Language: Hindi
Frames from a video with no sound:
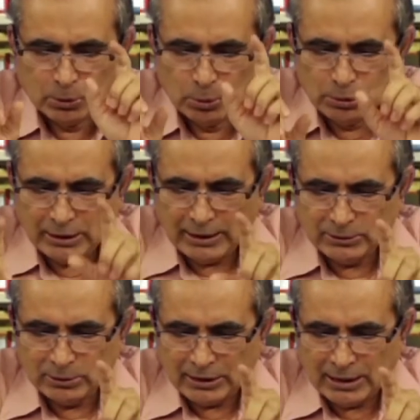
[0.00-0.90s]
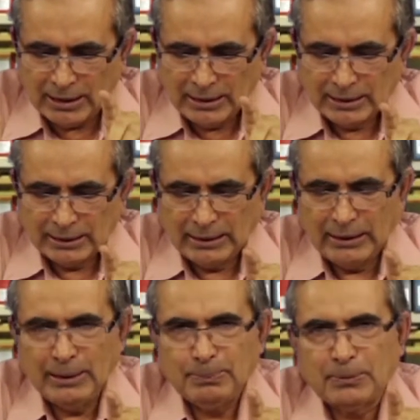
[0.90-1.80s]
दूसरा जो था
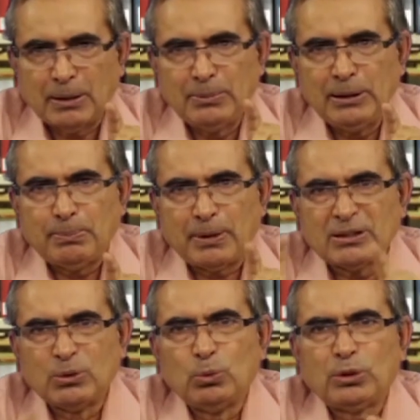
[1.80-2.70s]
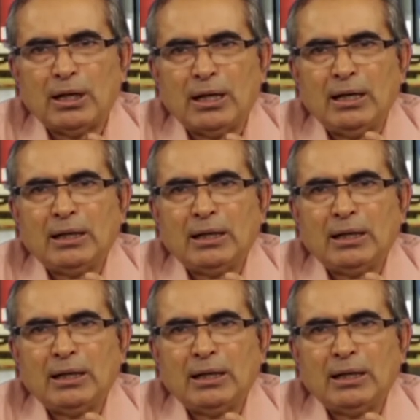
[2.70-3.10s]
कि तब ये प्रश्न उठा